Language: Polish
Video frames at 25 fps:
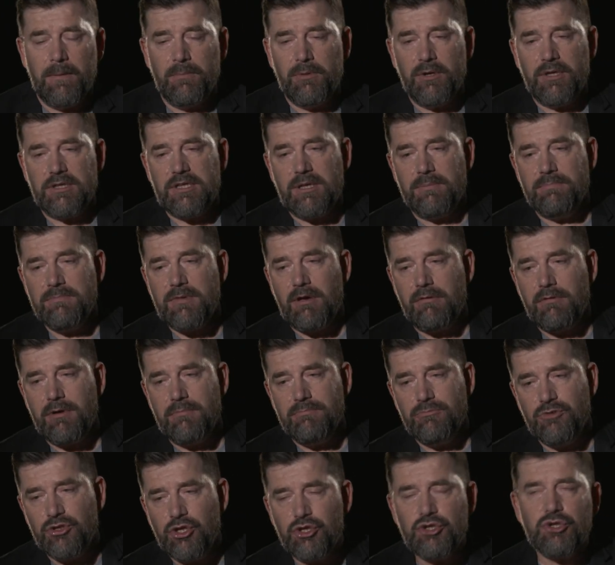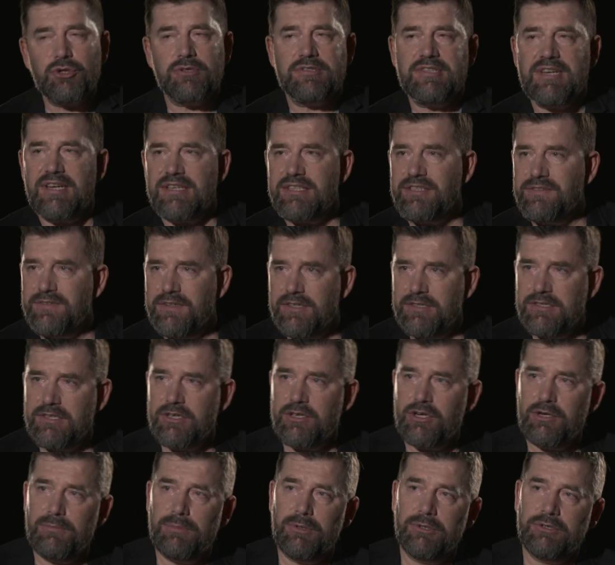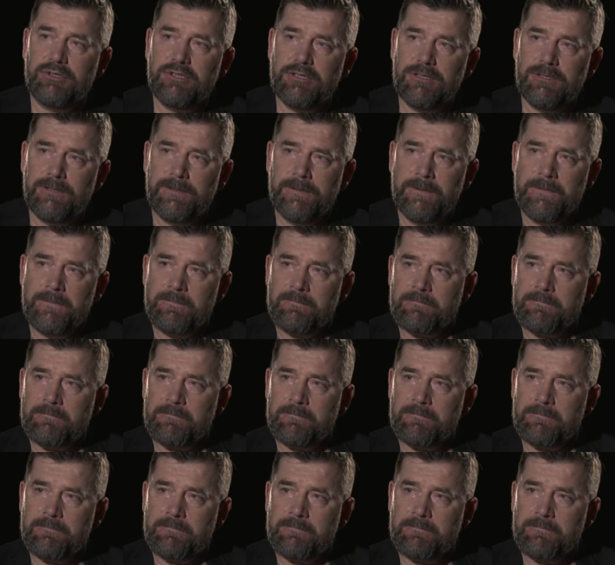bo ja tam miałem tysiąc razy więcej roboty